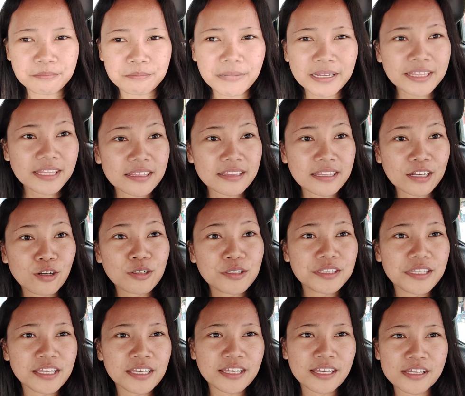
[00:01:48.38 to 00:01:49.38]
But the
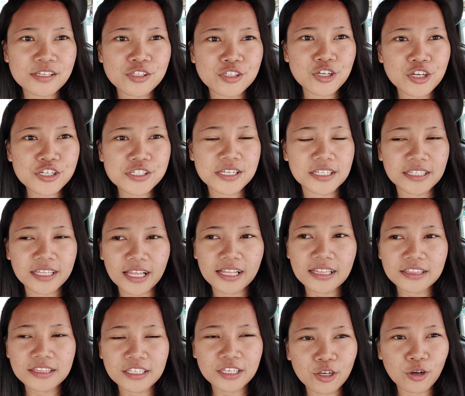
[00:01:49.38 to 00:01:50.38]
good thing is there's an
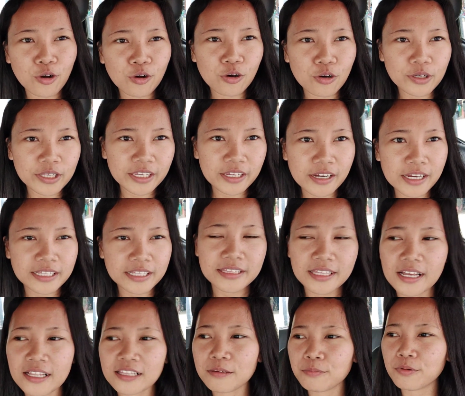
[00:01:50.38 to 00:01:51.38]
LTO here in
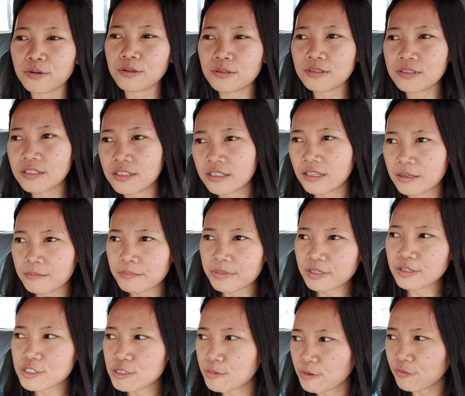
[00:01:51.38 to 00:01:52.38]
Taliban
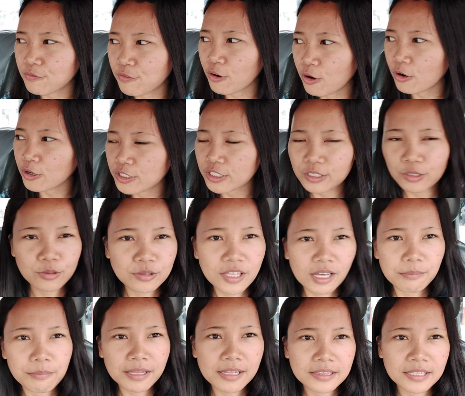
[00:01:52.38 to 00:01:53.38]
because before they don't
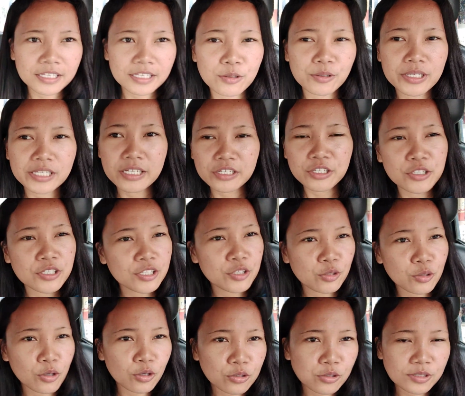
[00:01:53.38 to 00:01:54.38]
have LTO here you need
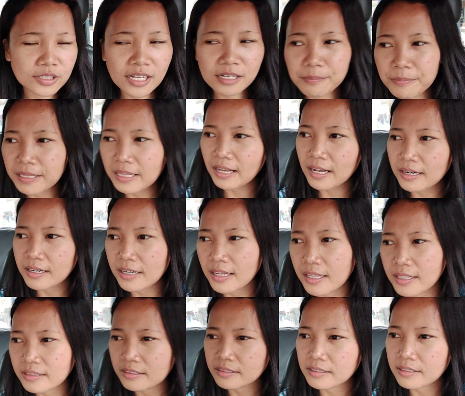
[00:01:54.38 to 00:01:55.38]
to go to Tagbilaran